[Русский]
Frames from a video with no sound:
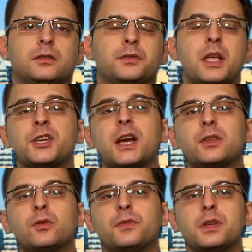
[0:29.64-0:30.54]
В
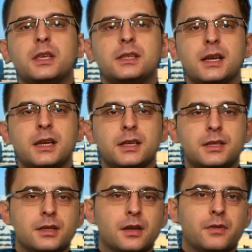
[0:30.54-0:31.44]
начале новой недели
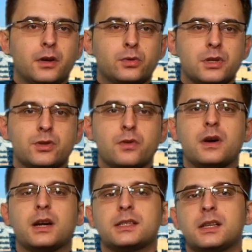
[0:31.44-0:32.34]
единая валюта
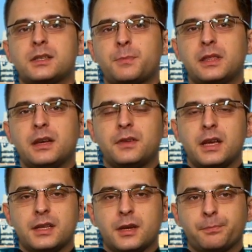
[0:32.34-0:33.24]
снова оказалась под
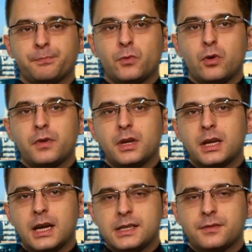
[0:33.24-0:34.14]
давлением. Новые
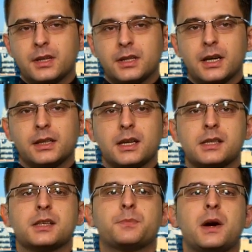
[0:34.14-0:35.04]
негативные данные
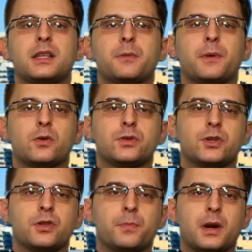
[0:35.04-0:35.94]
из Испании по
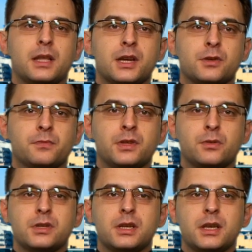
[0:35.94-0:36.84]
розничным продажам
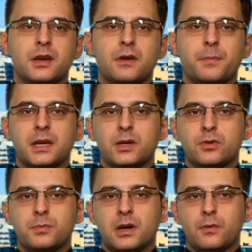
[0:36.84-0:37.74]
вынудили евро
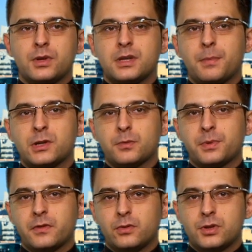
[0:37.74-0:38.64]
покинуть боковой диапазон
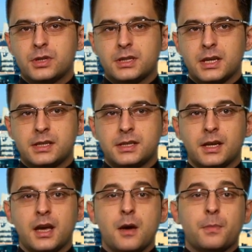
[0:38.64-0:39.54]
предыдущей
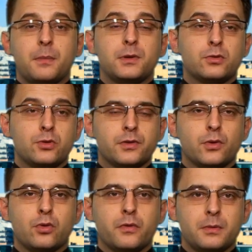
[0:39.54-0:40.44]
сессии, пробить
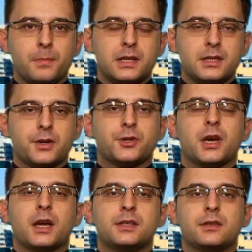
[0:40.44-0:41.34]
ключевой уровень
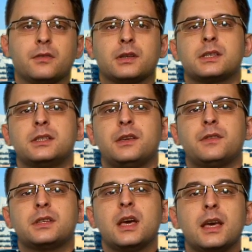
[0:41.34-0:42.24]
поддержки 1.29